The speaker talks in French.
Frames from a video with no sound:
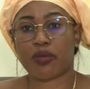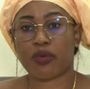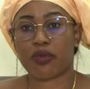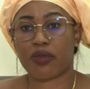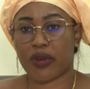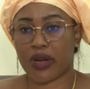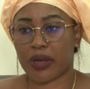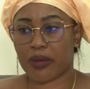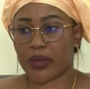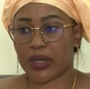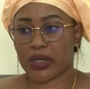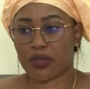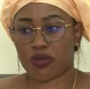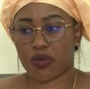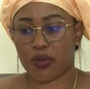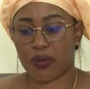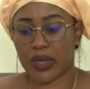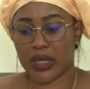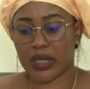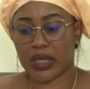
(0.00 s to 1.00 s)
pour vraiment
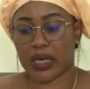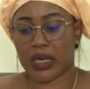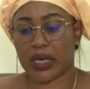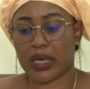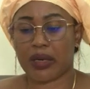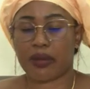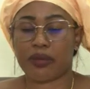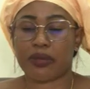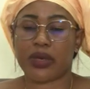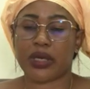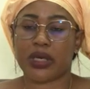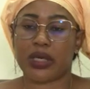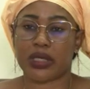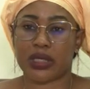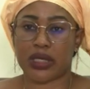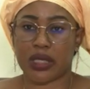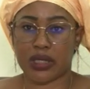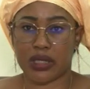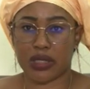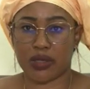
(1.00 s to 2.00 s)
se mettre à l'abri de
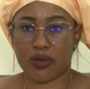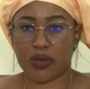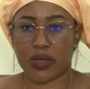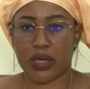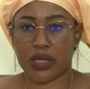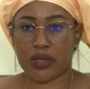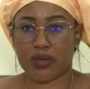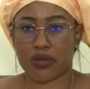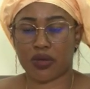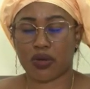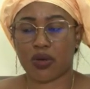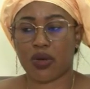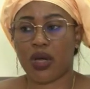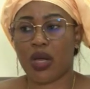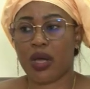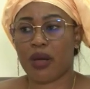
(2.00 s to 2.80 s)
ces inondations,